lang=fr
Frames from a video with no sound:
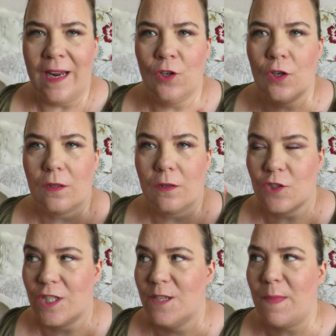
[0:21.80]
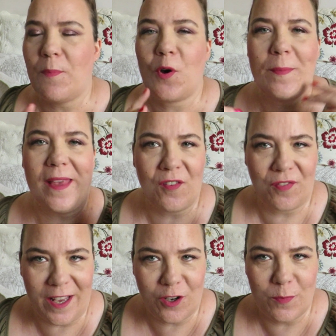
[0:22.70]
Alors quand je dis ma première
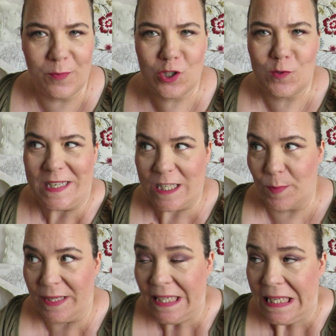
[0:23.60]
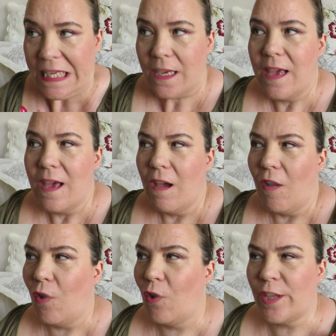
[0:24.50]
vraie commande, je m'explique.
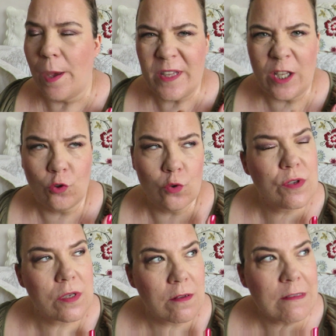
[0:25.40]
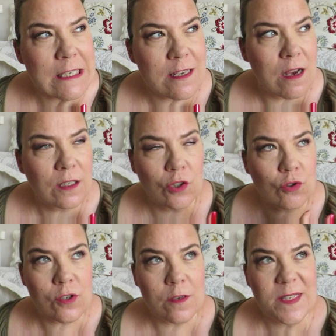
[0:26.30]
il y a peut-être deux ans de ça, quelque
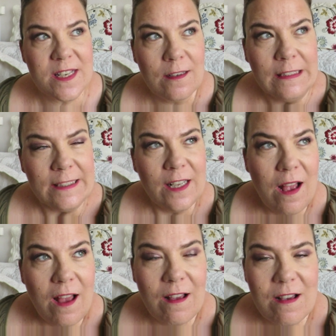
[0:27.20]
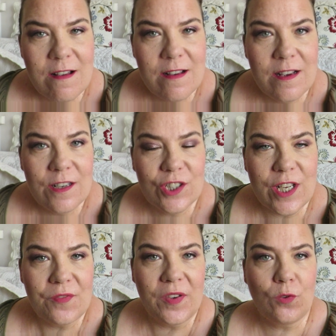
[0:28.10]
chose comme ça.
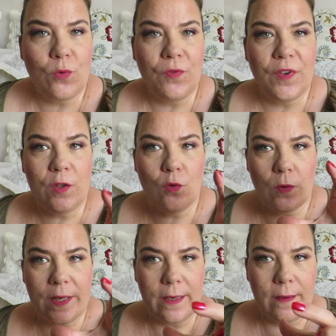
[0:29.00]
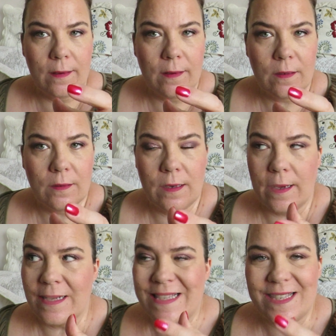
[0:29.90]
J'avais trouvé donc un,
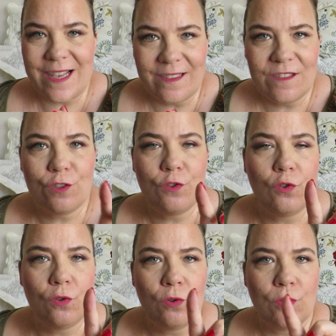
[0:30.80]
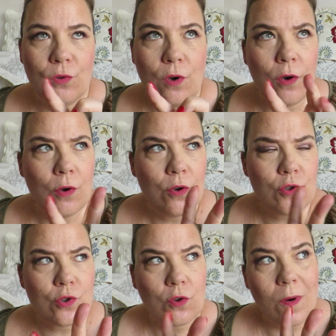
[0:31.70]
un set
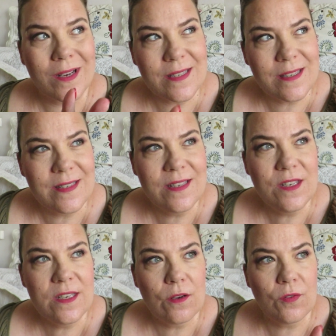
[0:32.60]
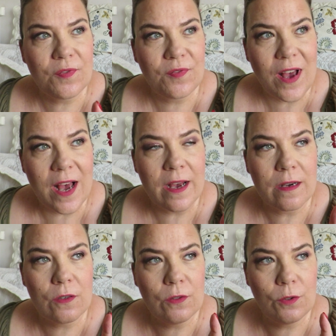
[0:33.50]
de, je crois, six
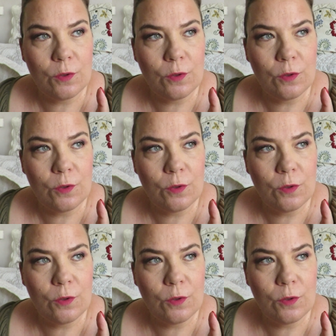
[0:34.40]
phares